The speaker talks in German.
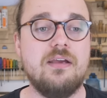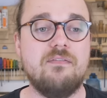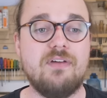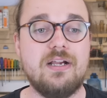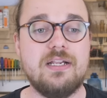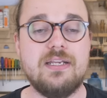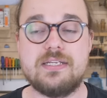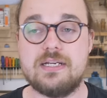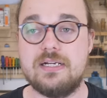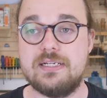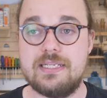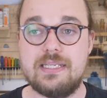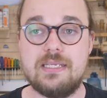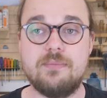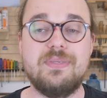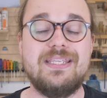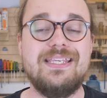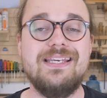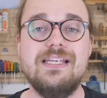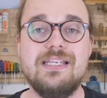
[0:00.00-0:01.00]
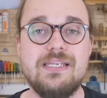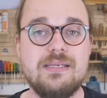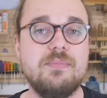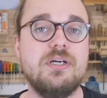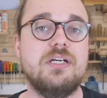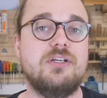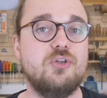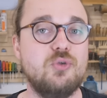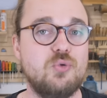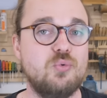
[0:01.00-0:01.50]
weil ich halt eben hier
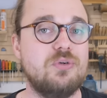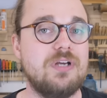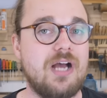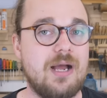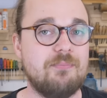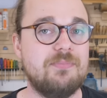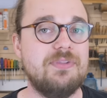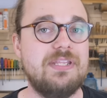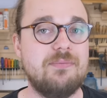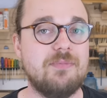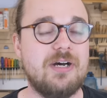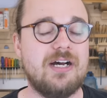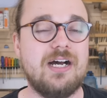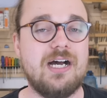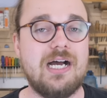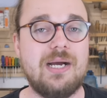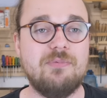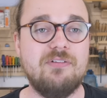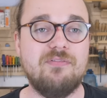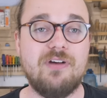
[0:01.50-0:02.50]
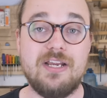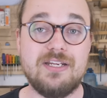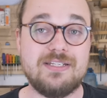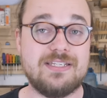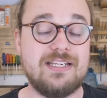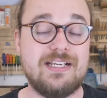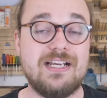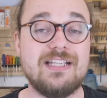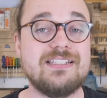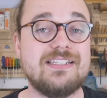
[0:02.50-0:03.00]
immer genug Abnehmer habe, weil ich
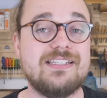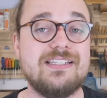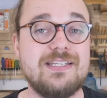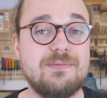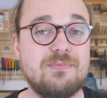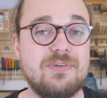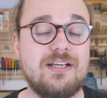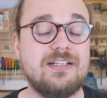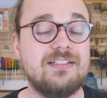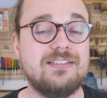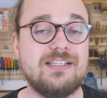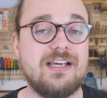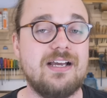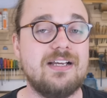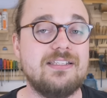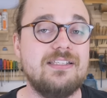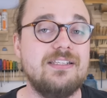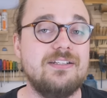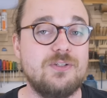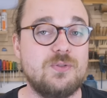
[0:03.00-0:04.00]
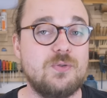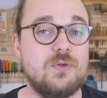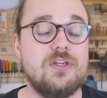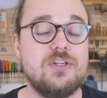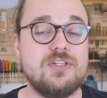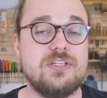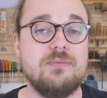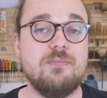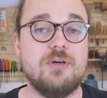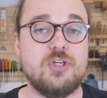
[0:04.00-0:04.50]
den ganzen lieben langen Tag hier
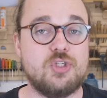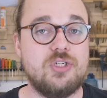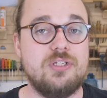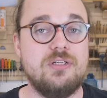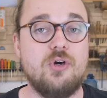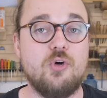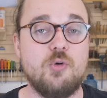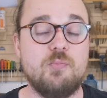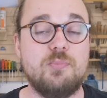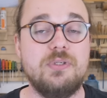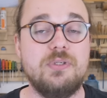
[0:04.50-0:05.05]
natürlich die Maschinen auch